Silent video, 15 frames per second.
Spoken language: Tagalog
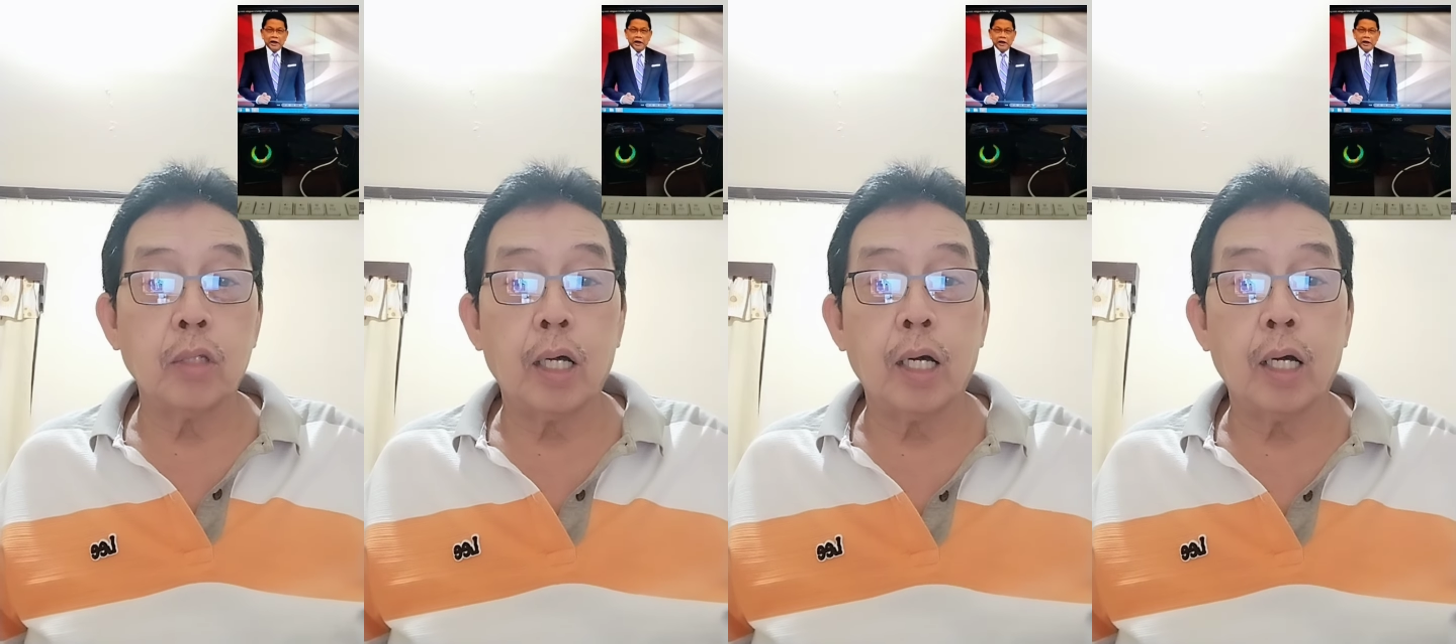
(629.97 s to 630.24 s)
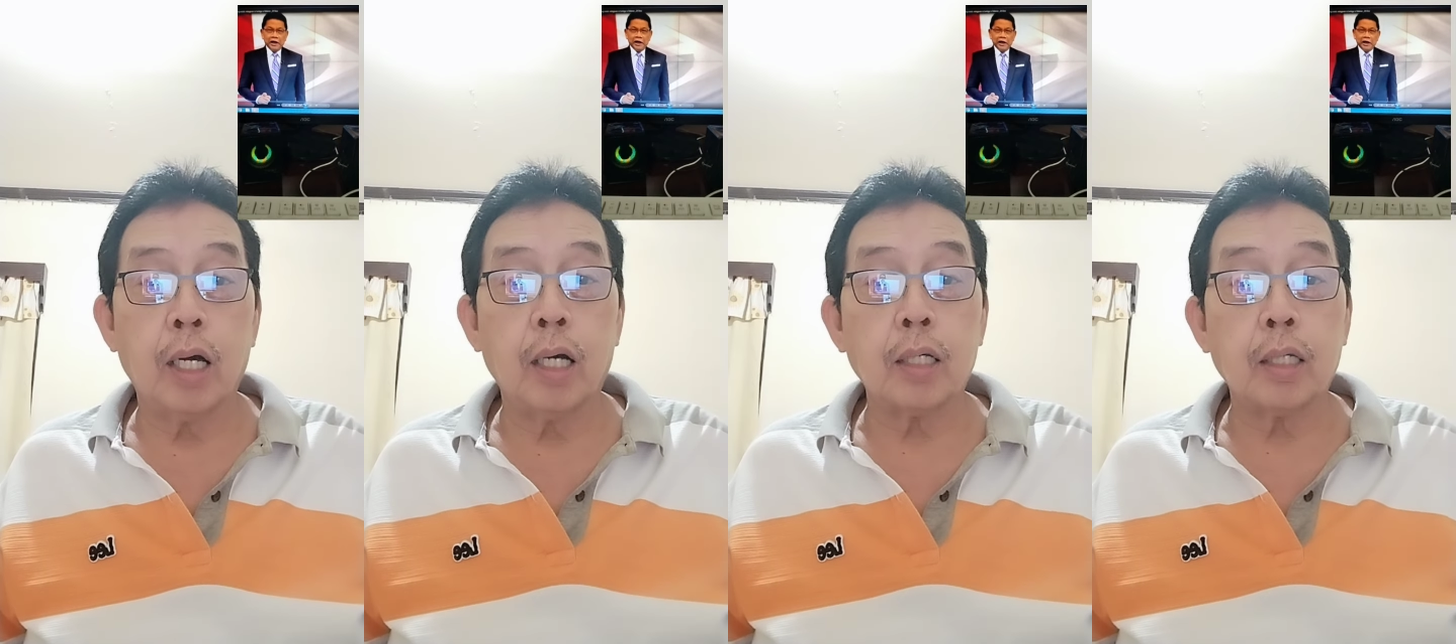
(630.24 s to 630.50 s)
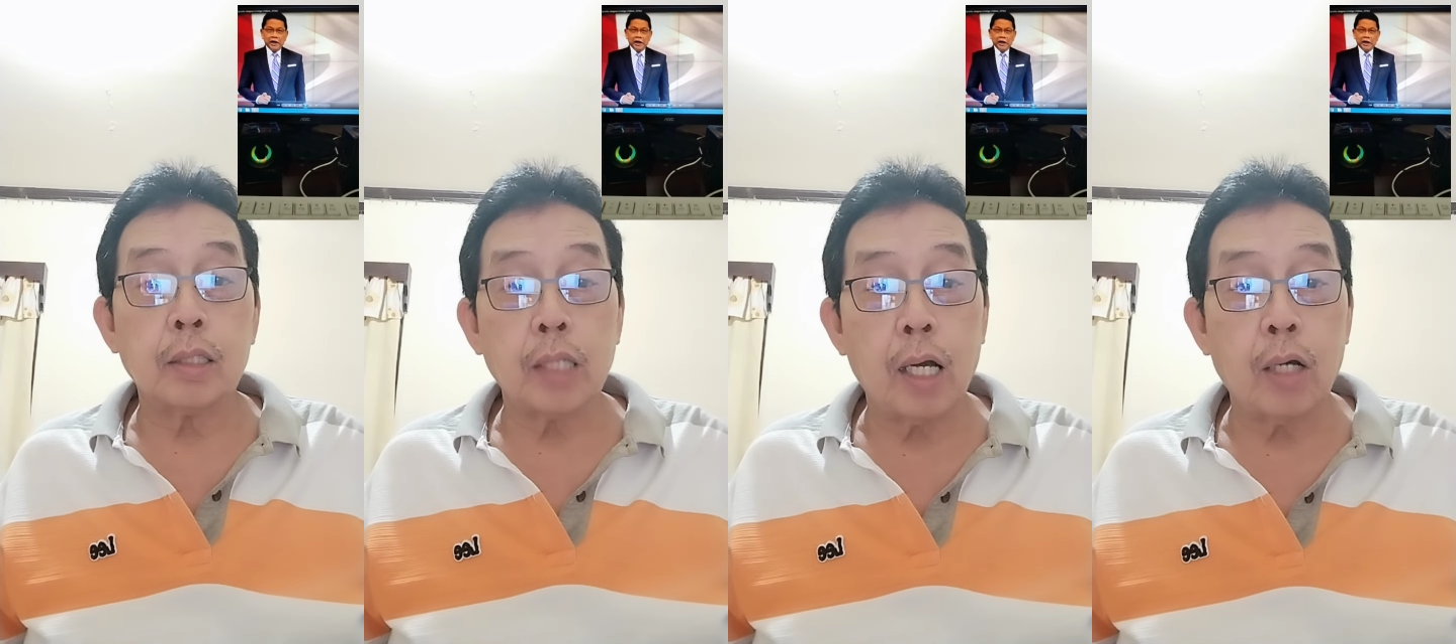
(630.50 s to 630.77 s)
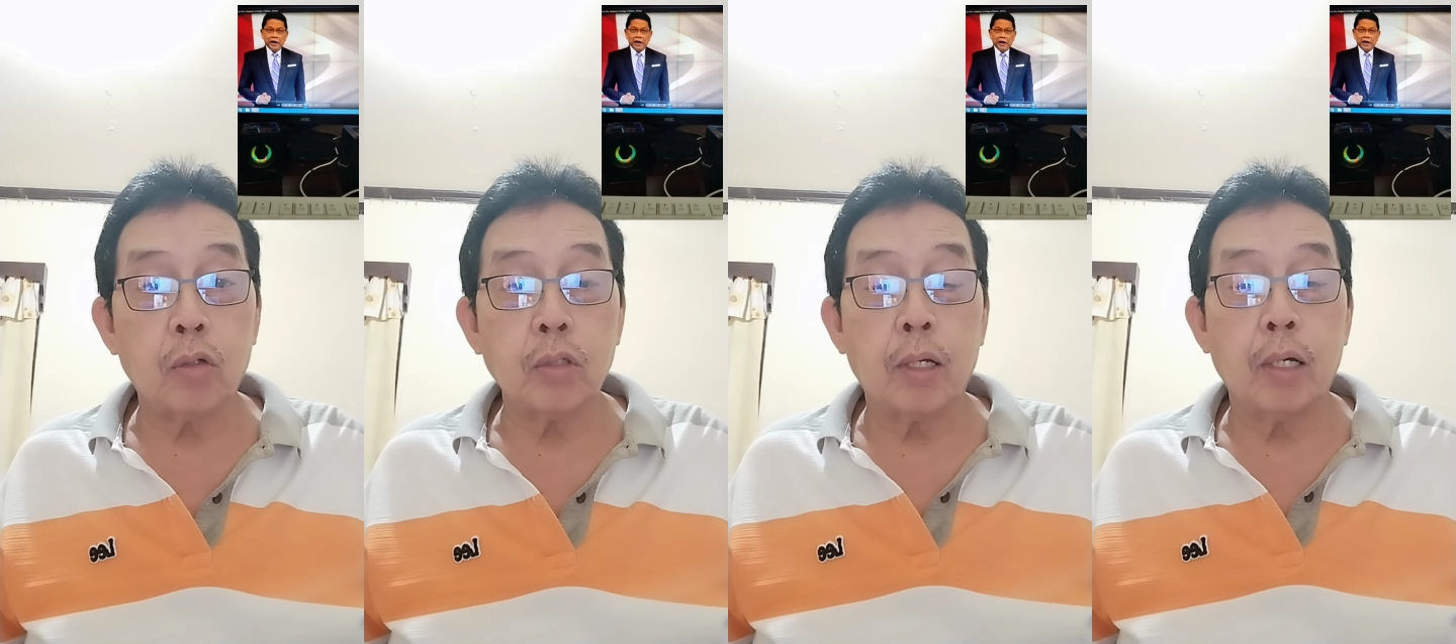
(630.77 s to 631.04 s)
na ah,
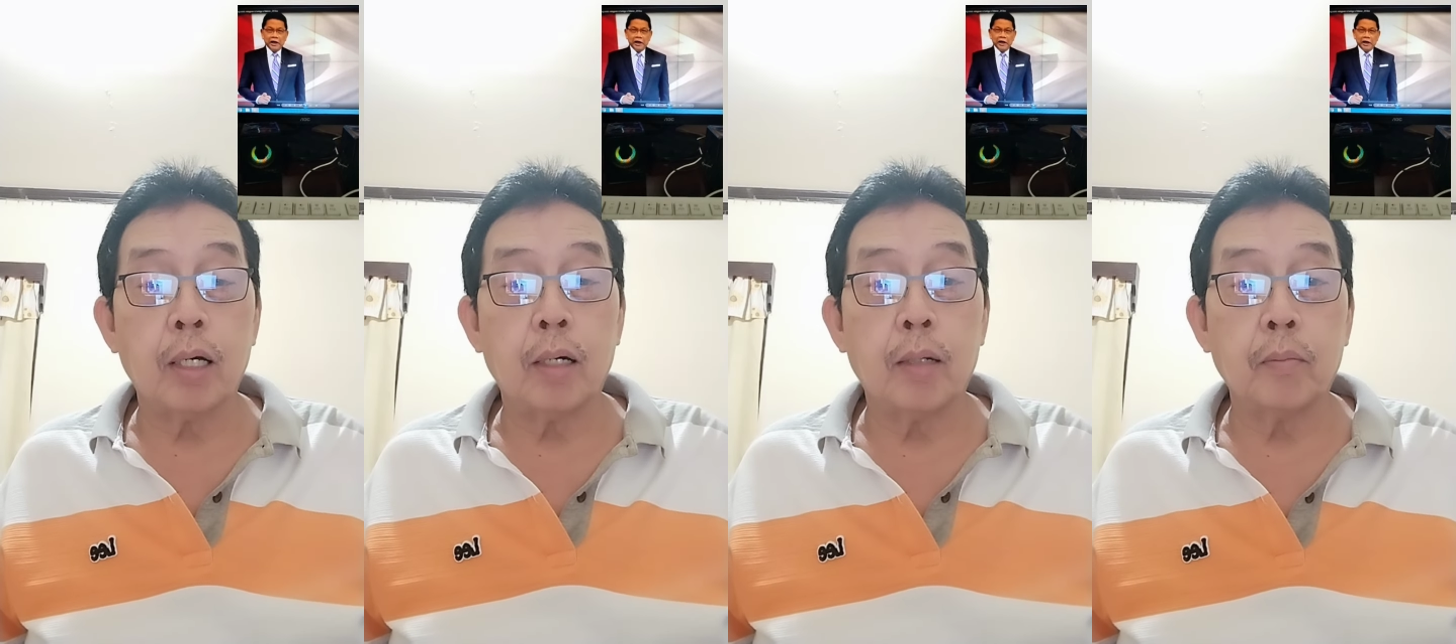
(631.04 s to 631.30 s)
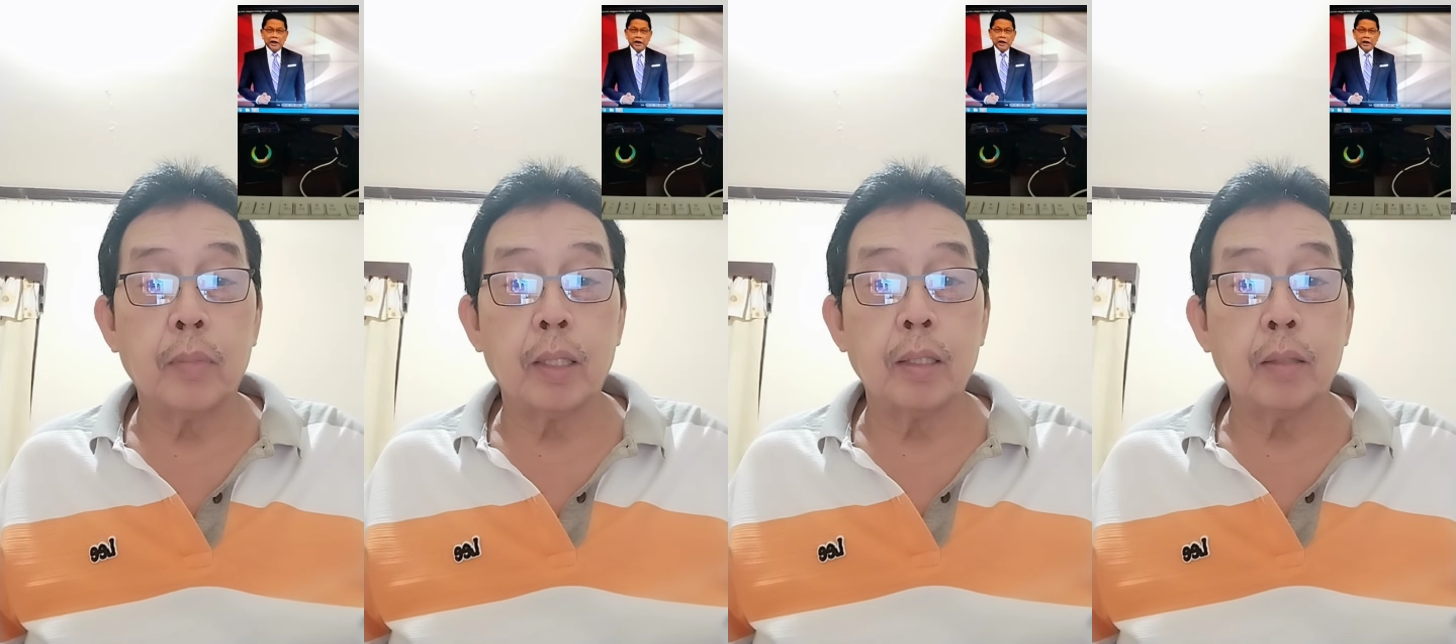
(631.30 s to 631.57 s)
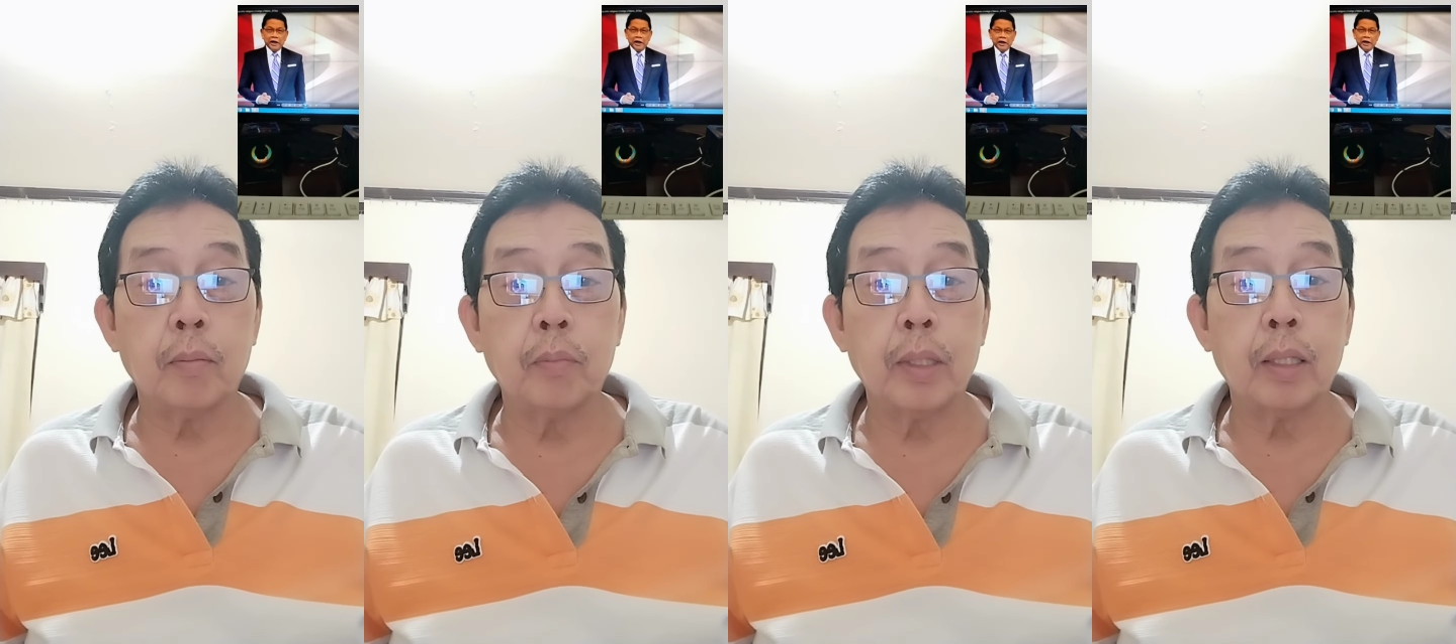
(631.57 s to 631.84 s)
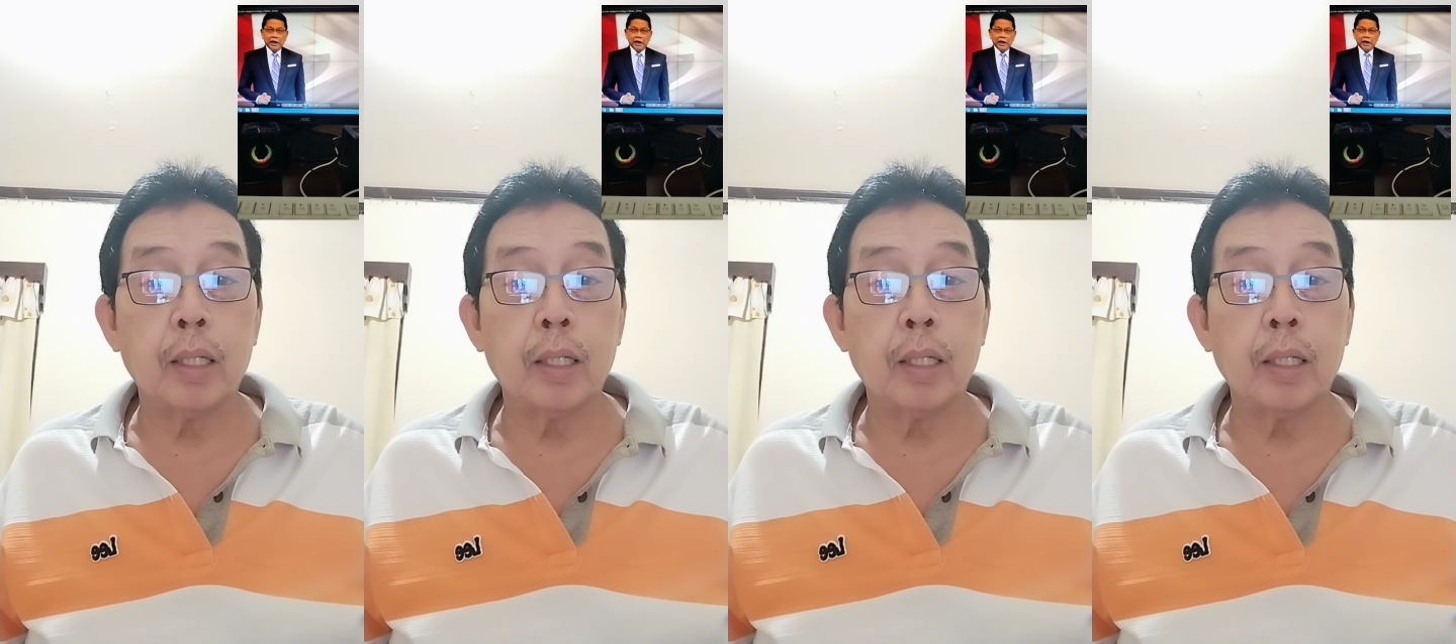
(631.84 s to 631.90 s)
sako na, um, na,